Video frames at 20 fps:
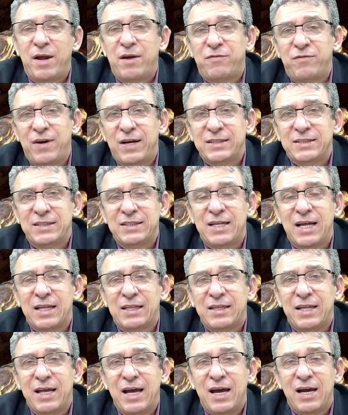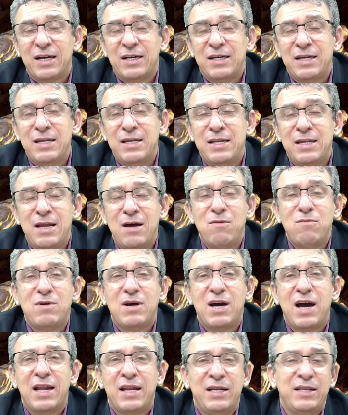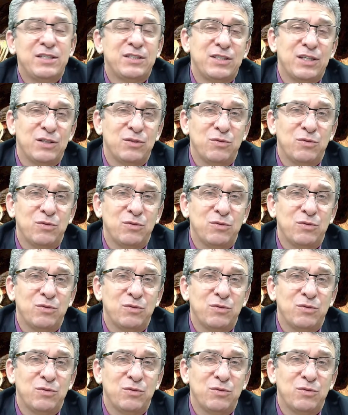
a face da terra que não careça